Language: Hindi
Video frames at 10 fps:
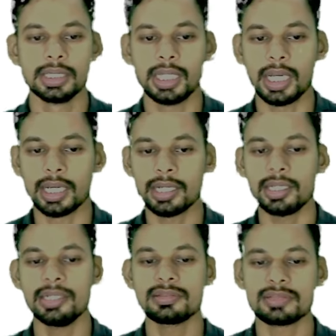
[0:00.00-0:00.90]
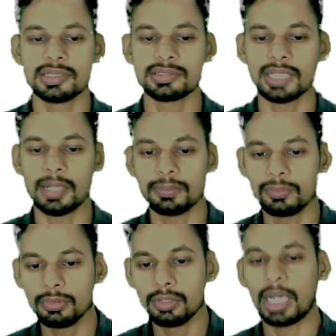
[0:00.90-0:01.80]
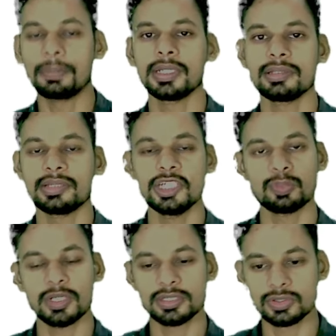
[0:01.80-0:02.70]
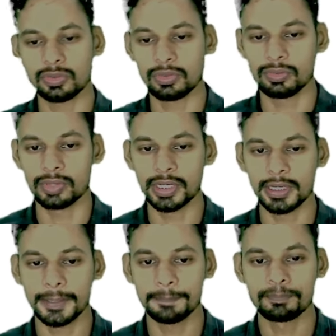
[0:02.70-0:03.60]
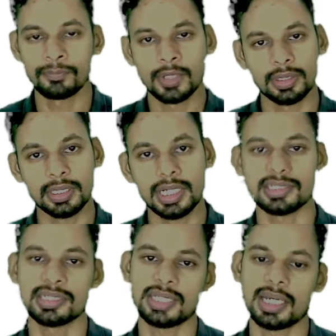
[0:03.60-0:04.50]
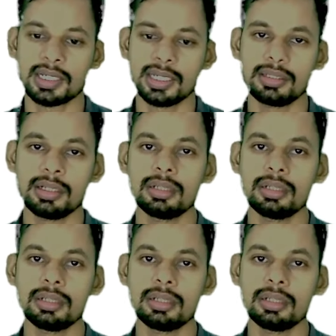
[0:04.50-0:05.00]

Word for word: कि अगर इन स्टेट से आप हो आपके तीस प्लस स्कोर हो रहे हैं ठीक है एस के अंदर